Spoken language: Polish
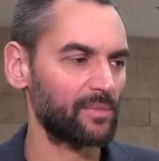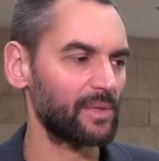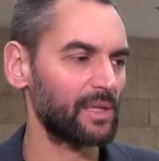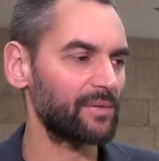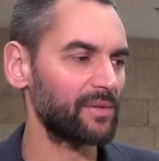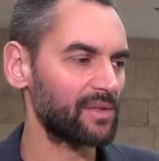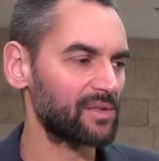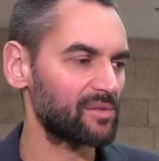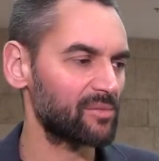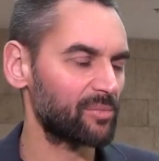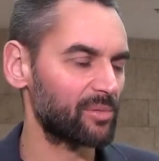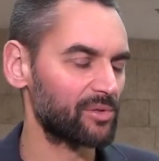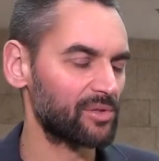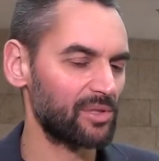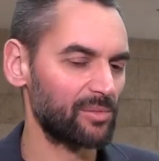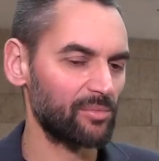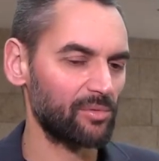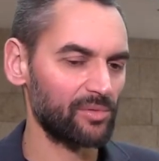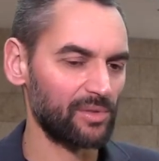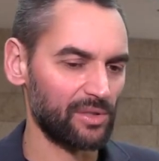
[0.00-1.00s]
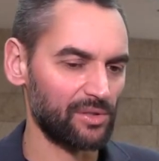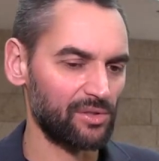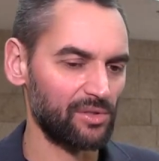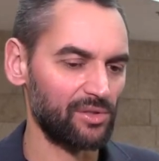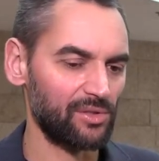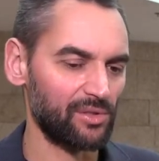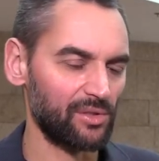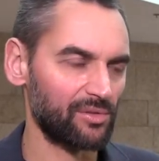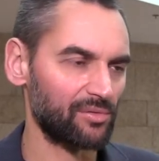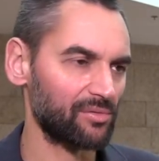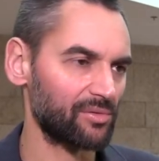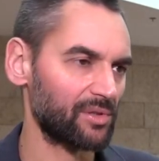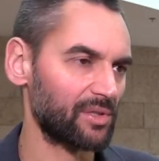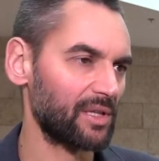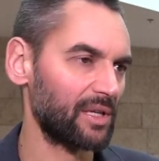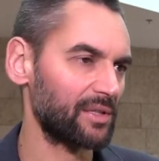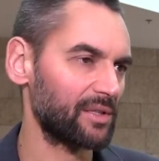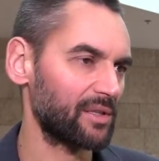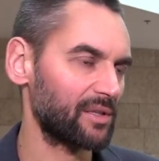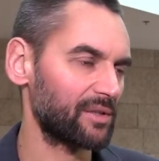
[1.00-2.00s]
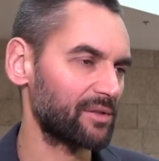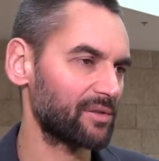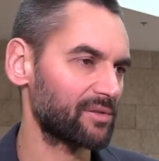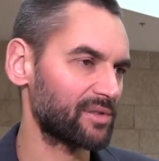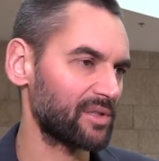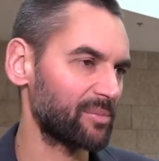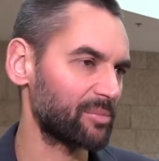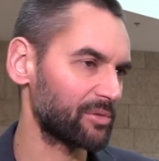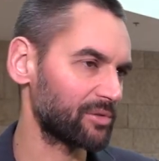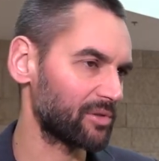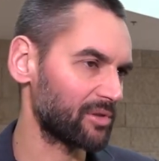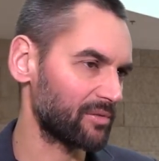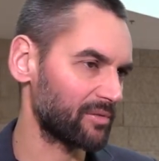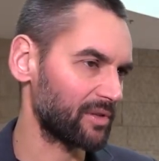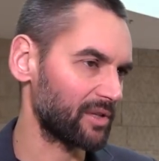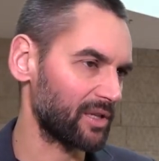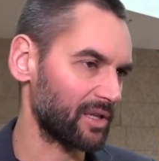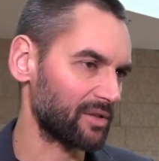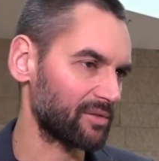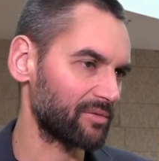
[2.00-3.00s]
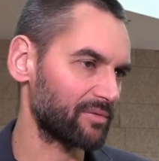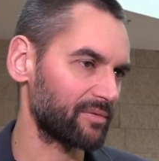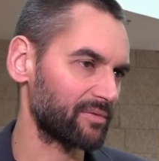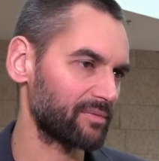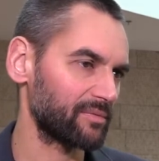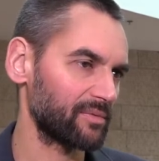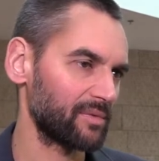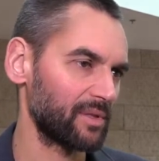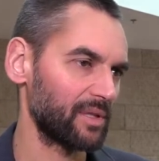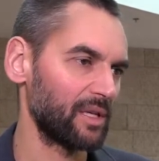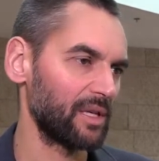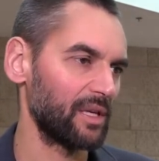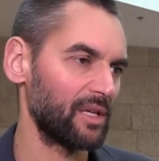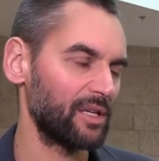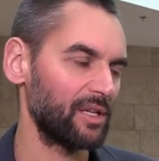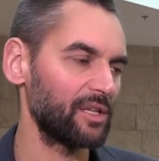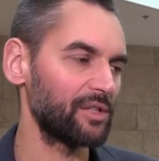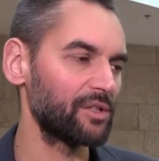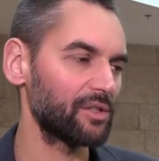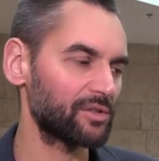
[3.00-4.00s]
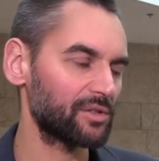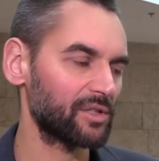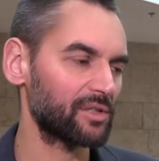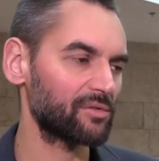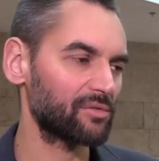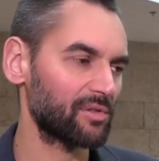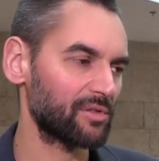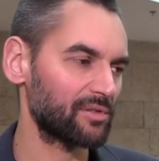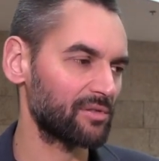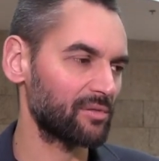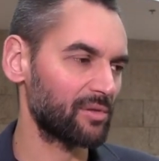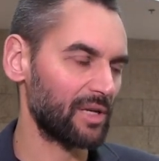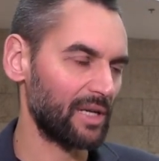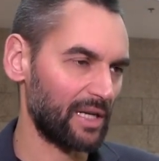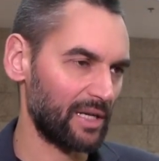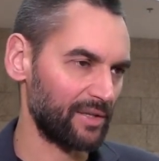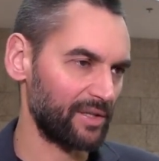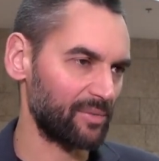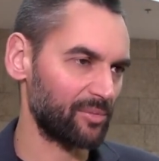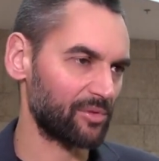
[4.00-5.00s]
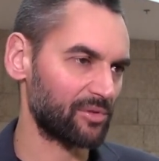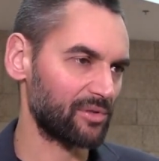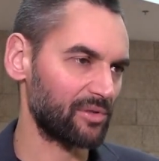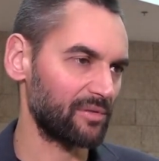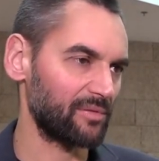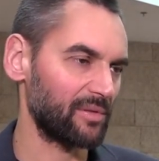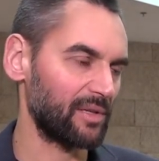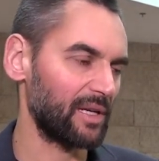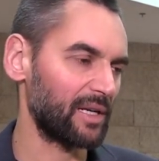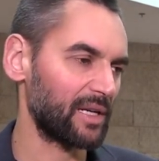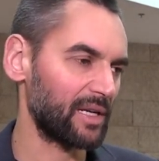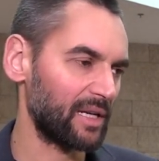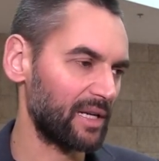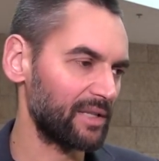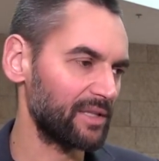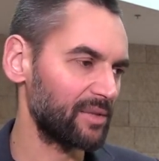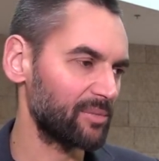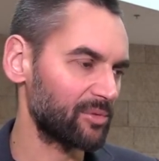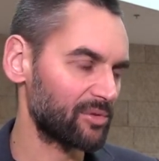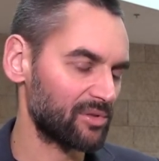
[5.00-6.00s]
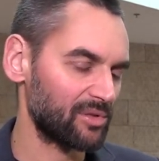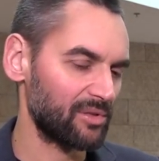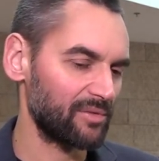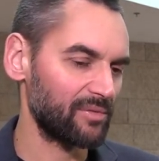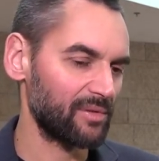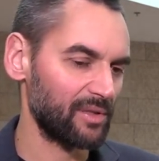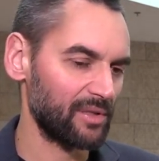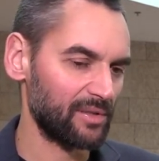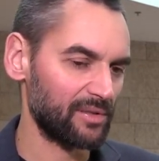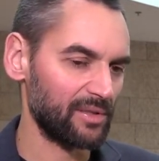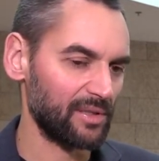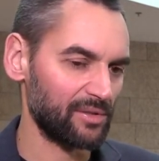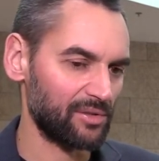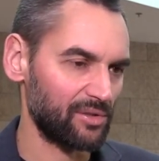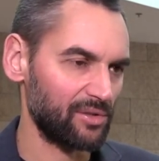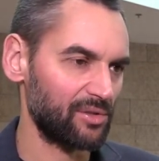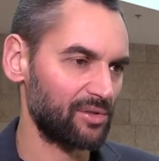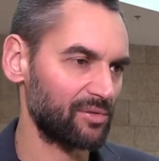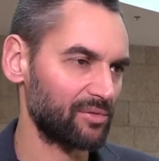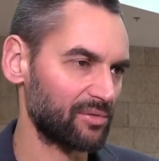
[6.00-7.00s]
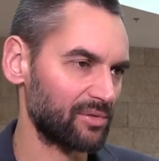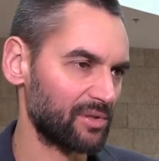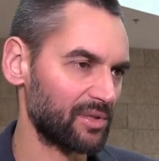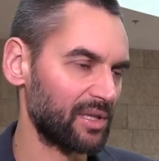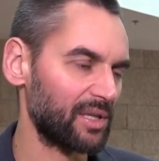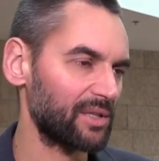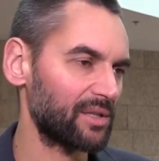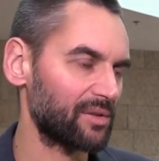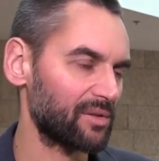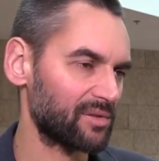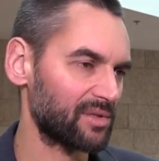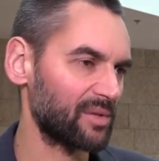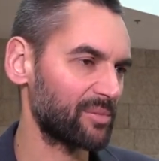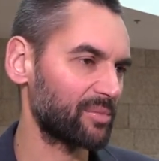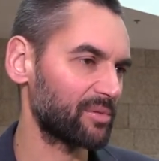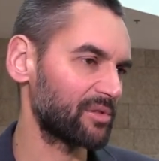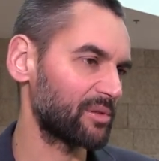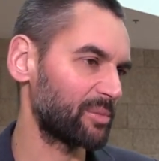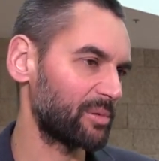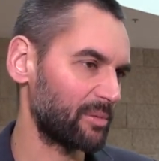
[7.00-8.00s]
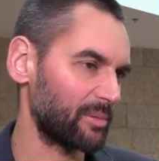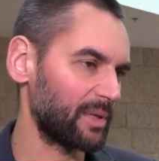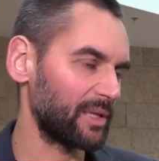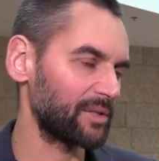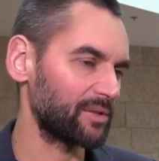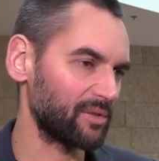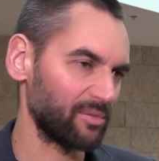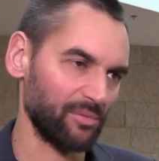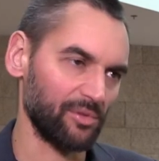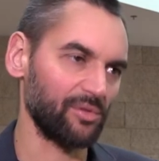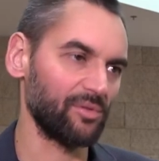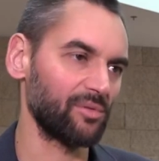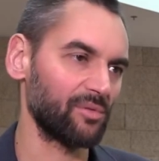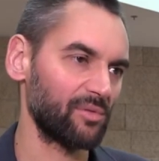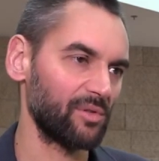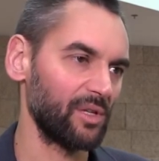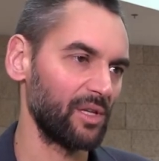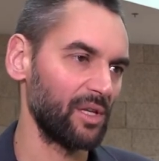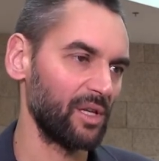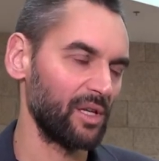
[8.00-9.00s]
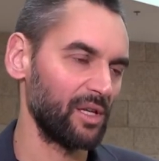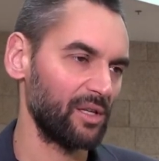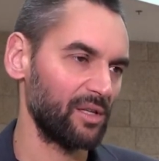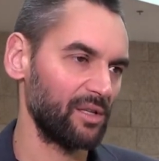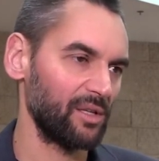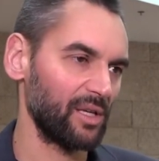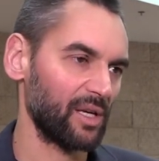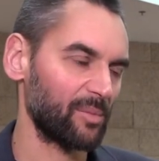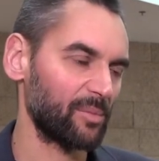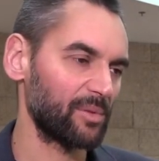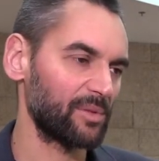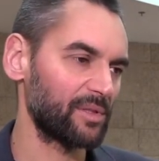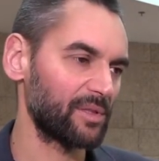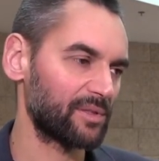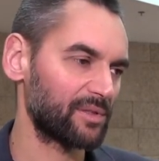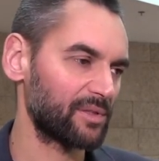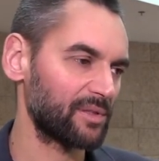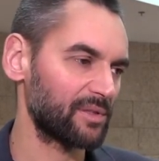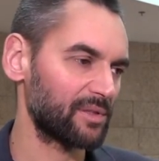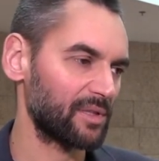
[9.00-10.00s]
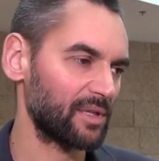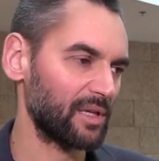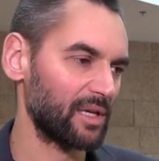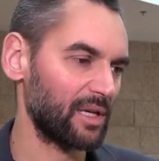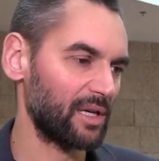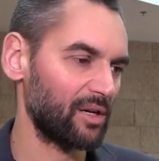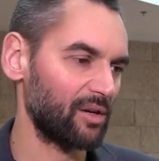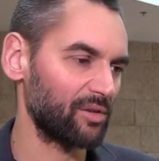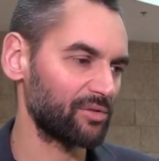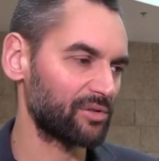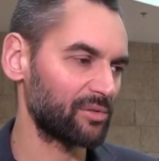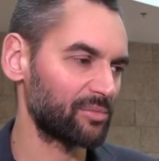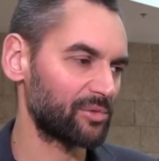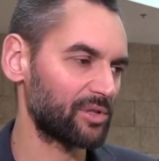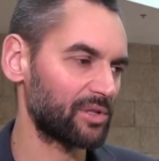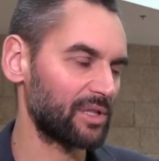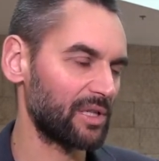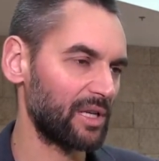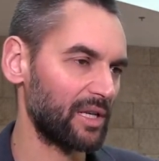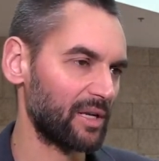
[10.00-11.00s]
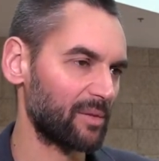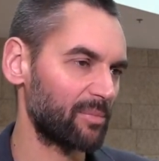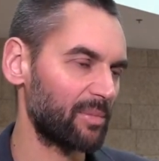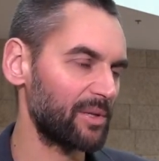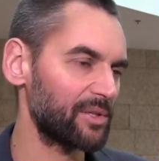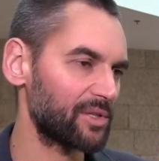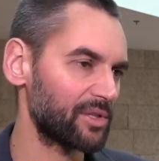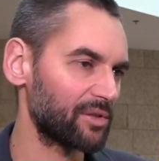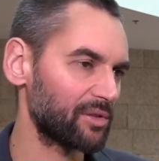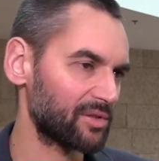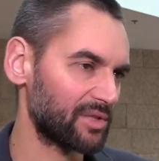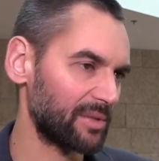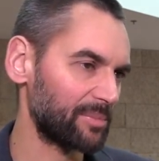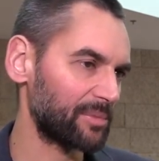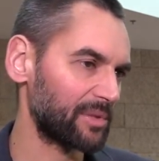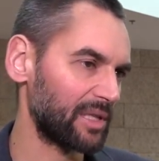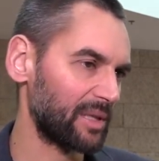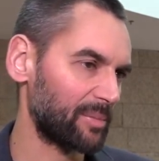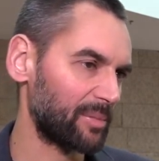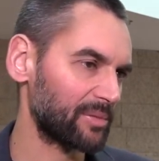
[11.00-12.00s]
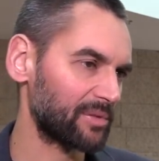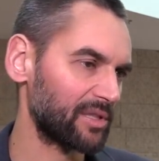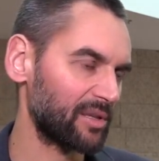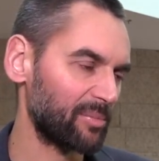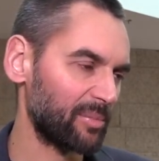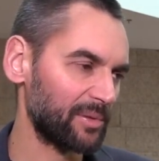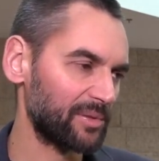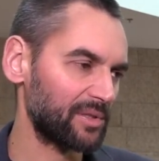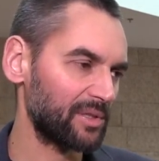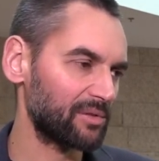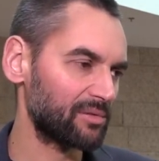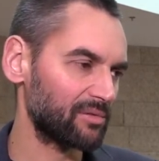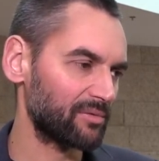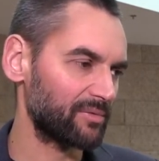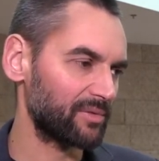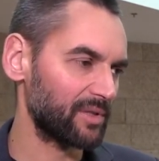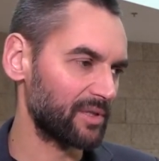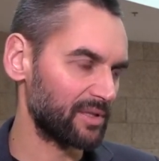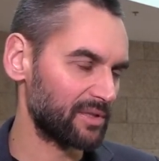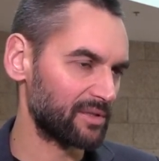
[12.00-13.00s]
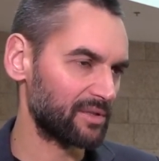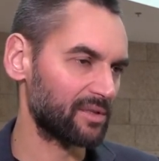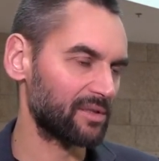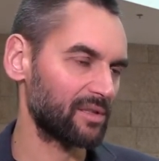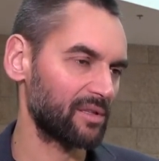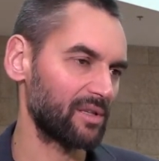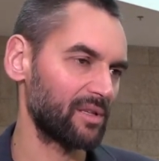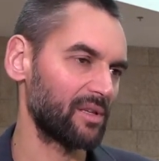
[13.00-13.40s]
Największą potrzebą na dziś to jest uzyskanie dostępu do nowych leków i do tych, które są realnie możliwe. A realnie możliwe jest na dziś uzyskanie dostępu do pomalidomidu. I jakby decyzja o tym, czy ten lek będzie dostępny dla polskich pacjentów jest